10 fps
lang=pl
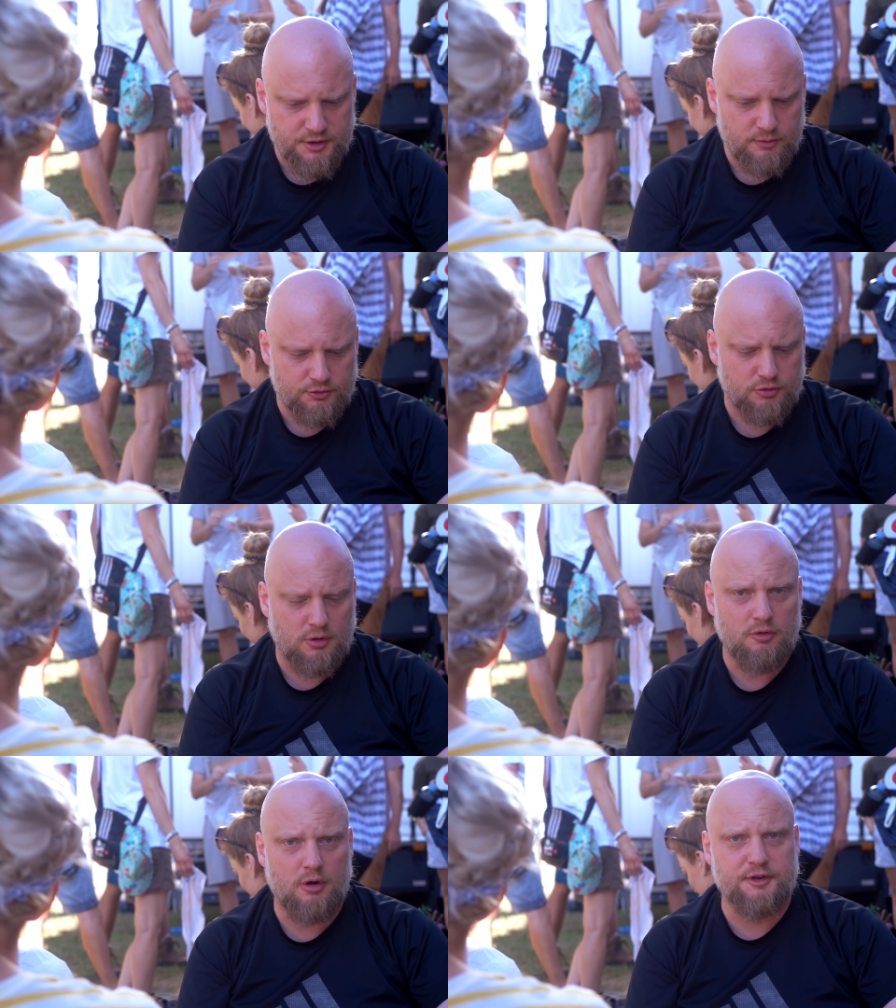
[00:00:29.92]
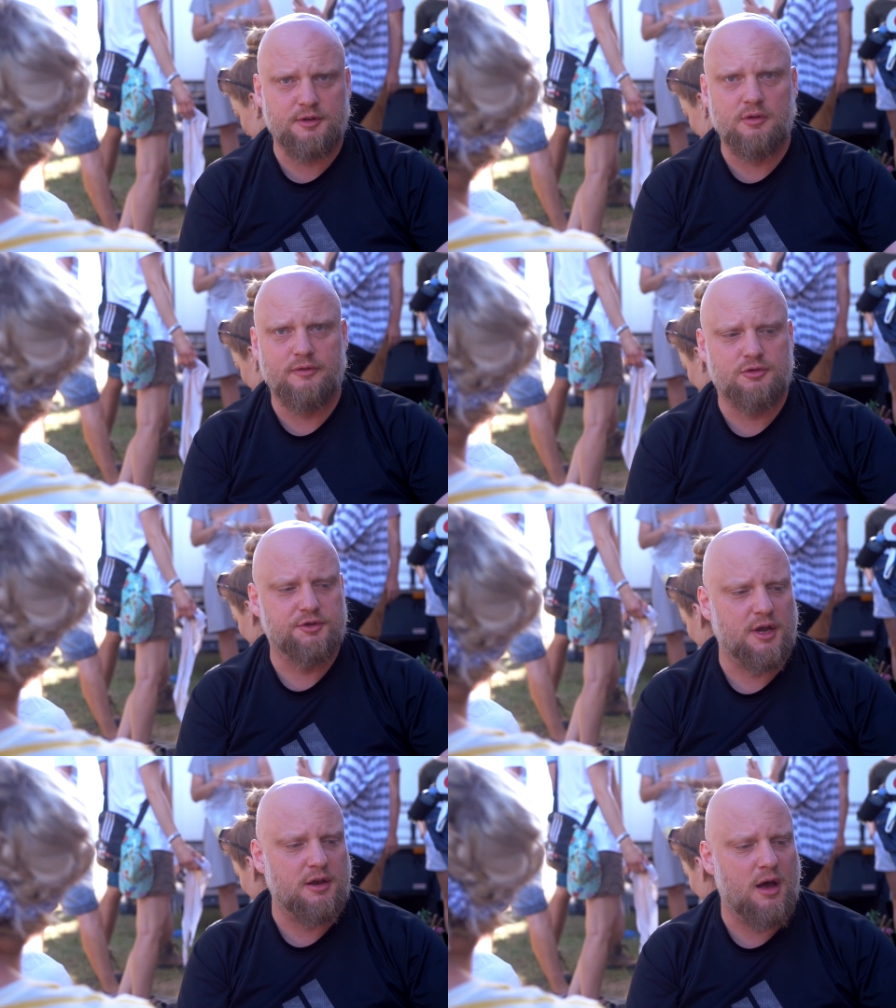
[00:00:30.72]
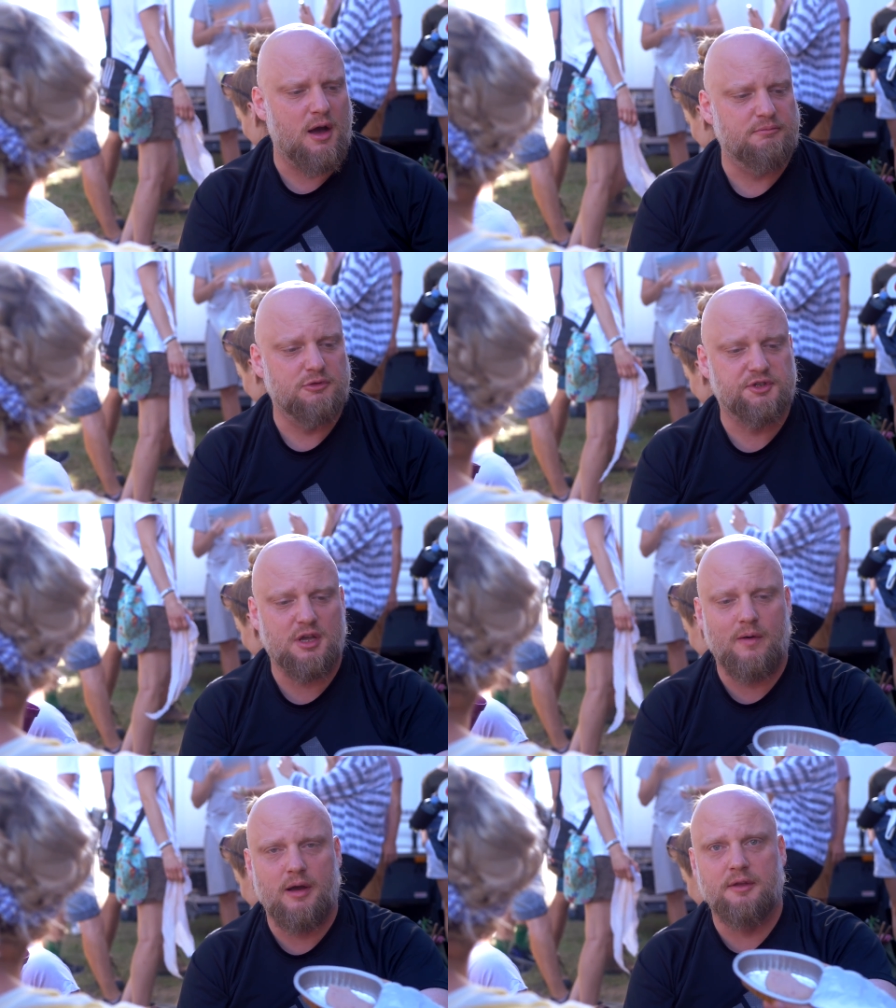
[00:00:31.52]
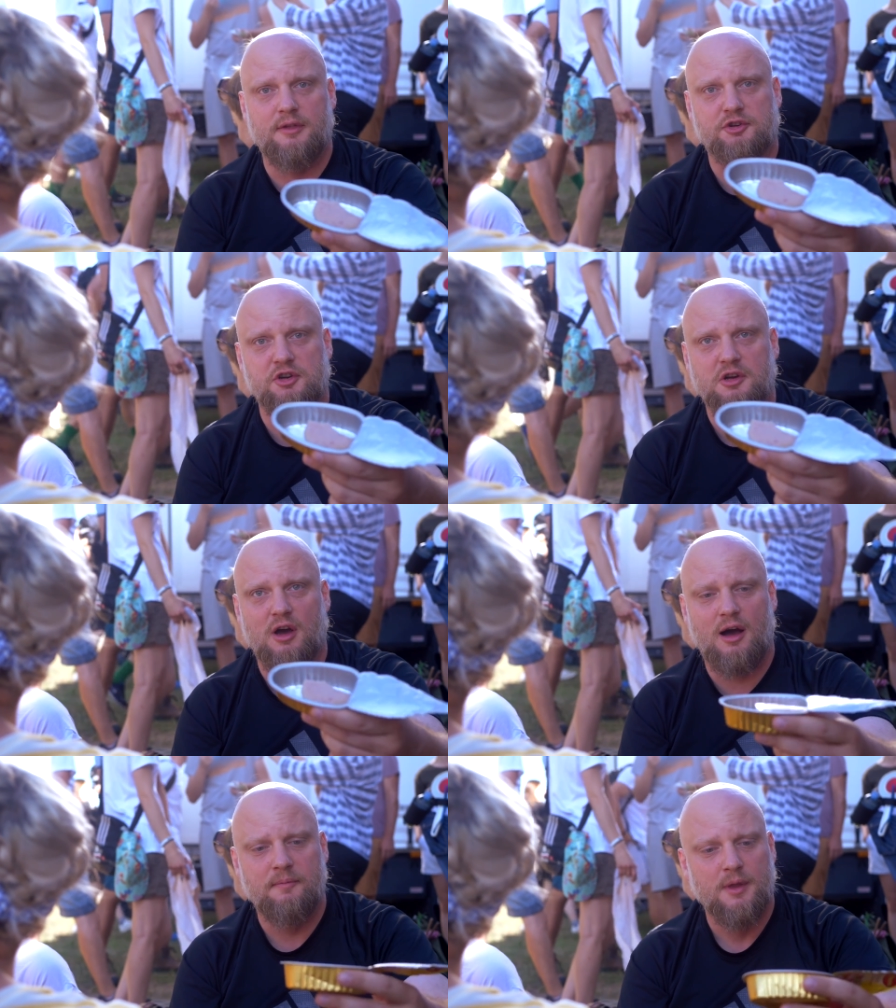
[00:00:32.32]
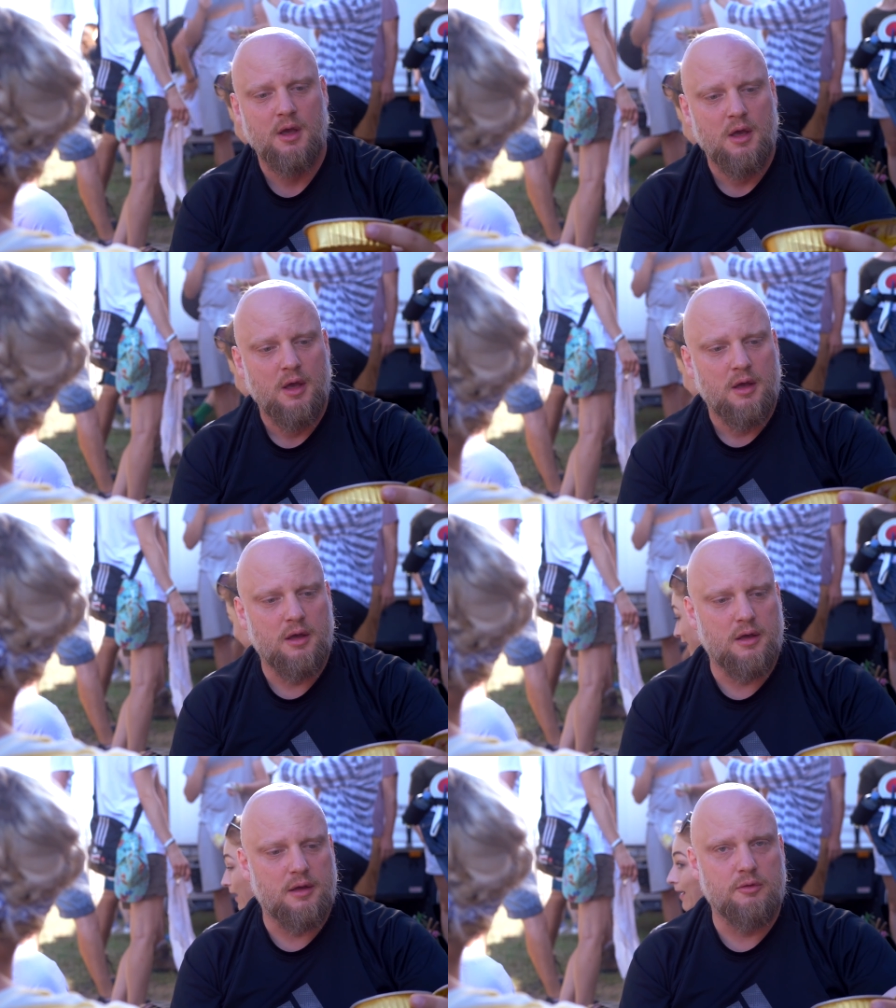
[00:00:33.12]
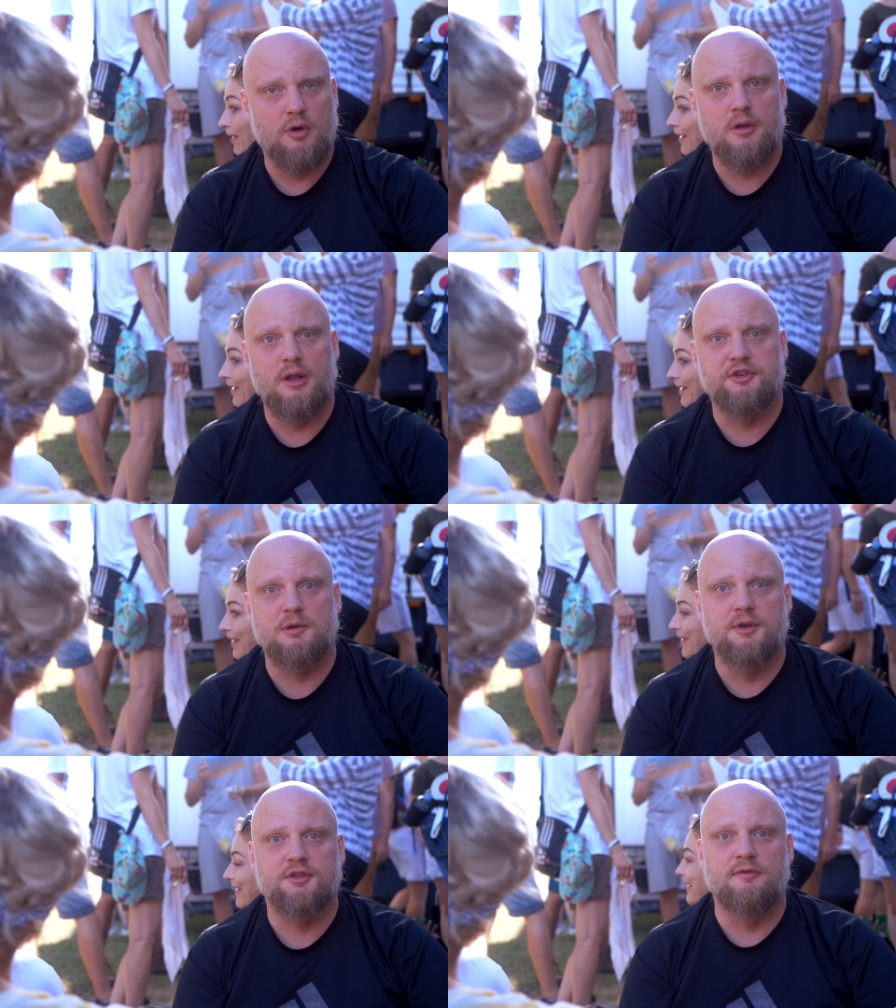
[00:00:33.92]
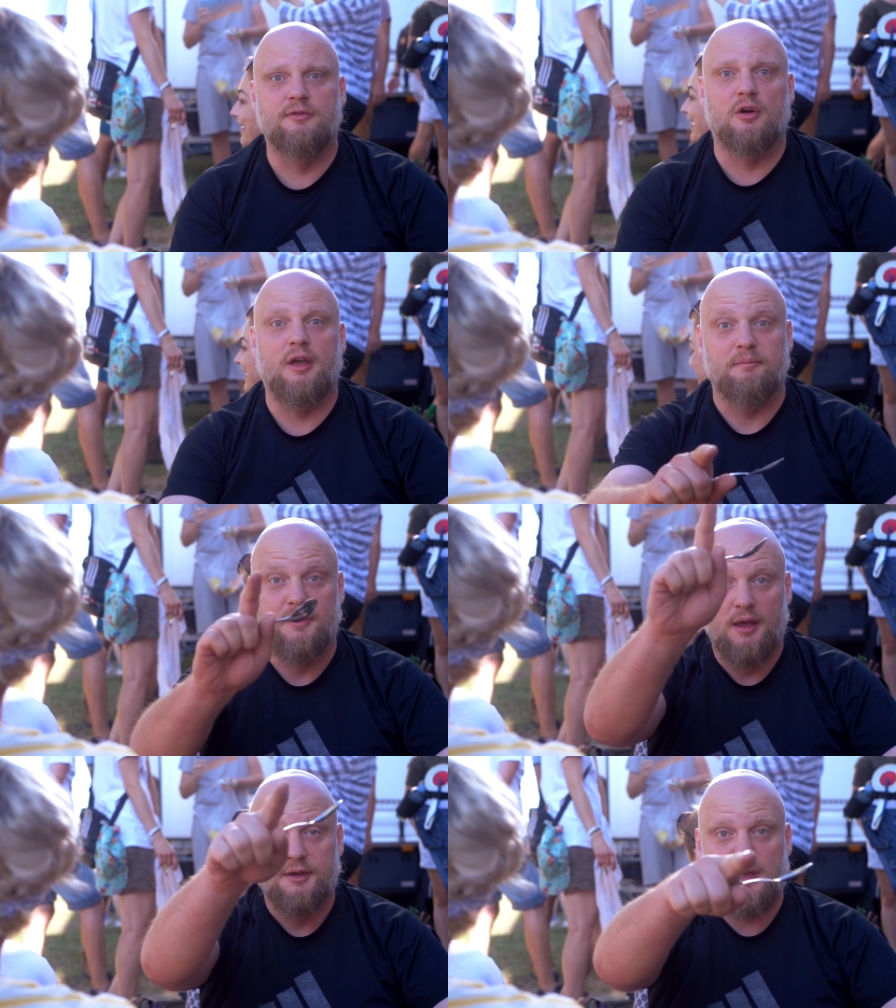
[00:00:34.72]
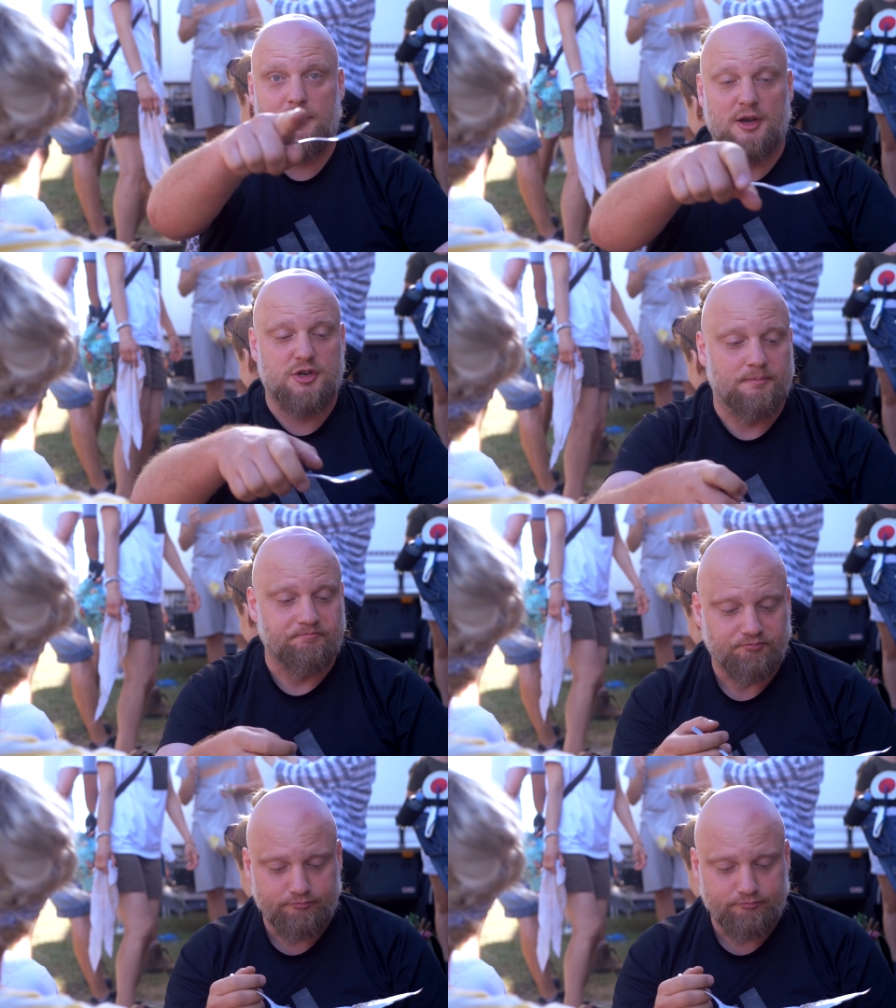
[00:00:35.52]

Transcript: Czyli może tylko nogi są do wyrzucenia, została jedna szynka. Y, no i lecimy z tym vlogiem. Zapraszam.